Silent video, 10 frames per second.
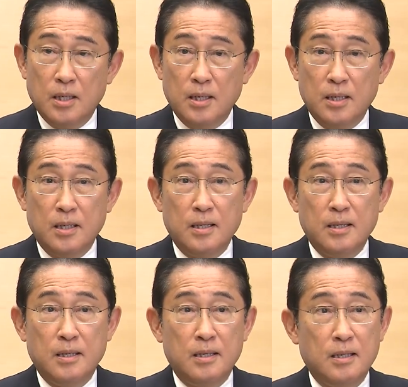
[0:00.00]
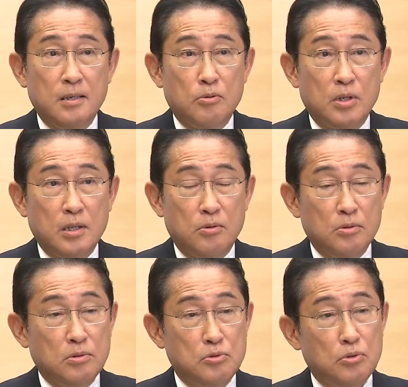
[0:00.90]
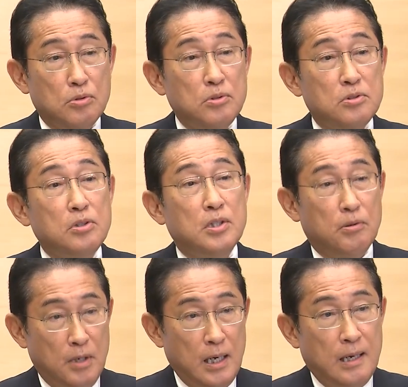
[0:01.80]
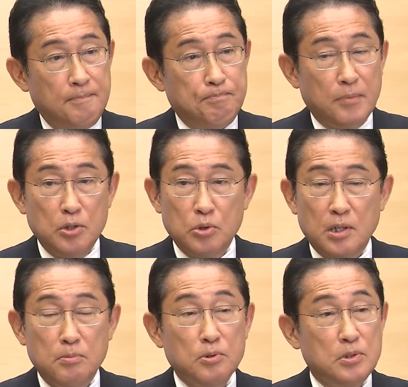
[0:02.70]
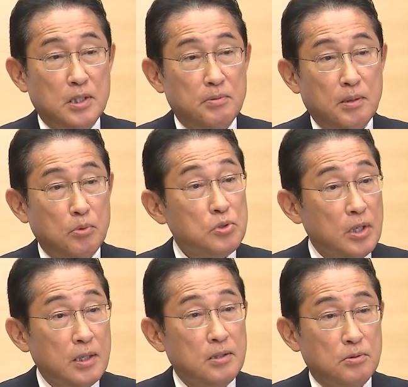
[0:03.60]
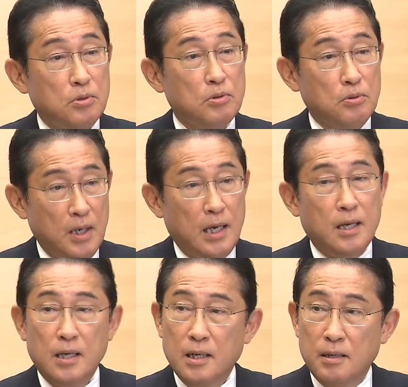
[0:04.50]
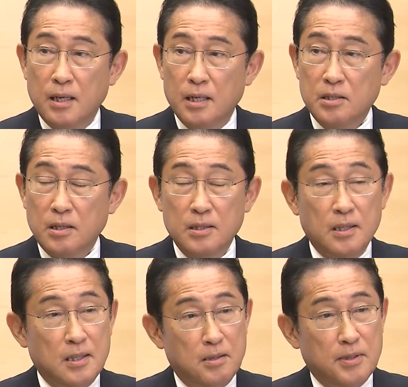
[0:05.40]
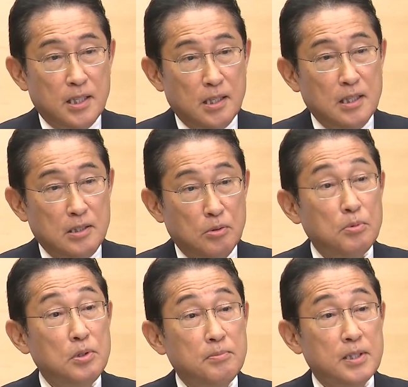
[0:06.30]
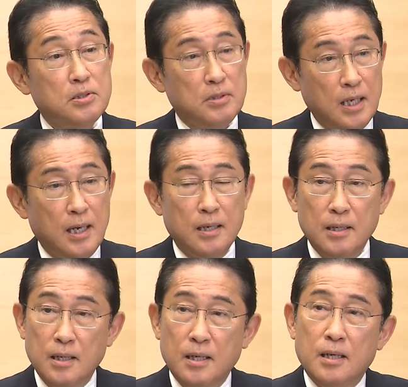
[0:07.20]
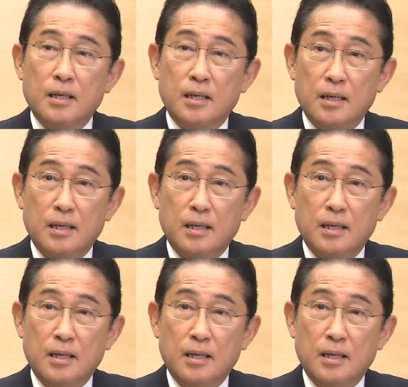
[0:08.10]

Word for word: えー、これ、今後の状況については、まあ、予断を持って今申し上げることは控えなければならないと思いますが、こ